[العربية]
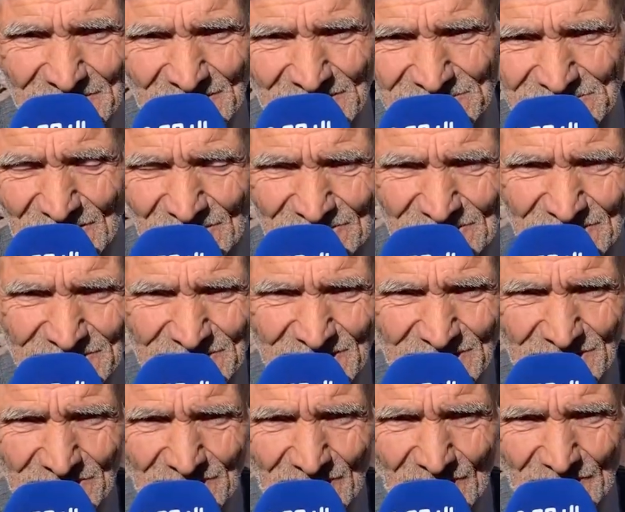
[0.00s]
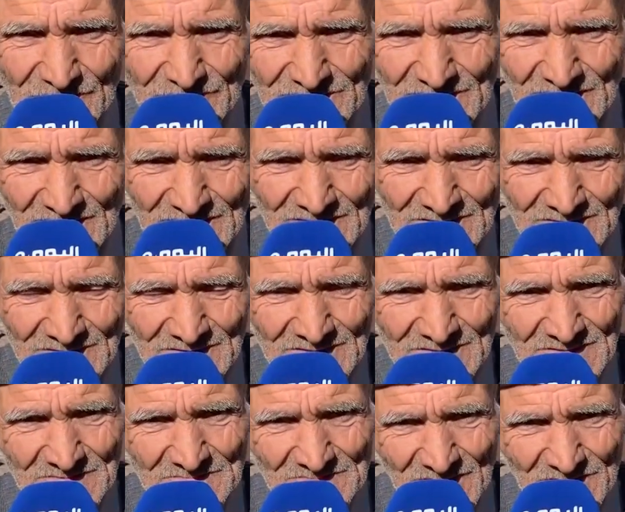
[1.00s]
حتى ولادنا يبقاو فيها
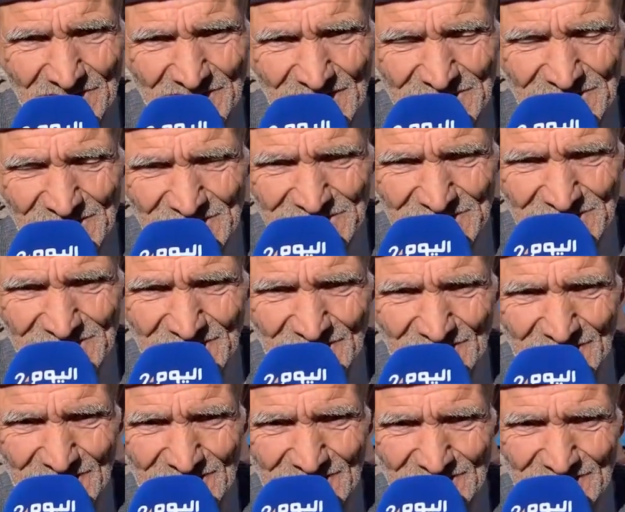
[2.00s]
ما بقى تعطينا والو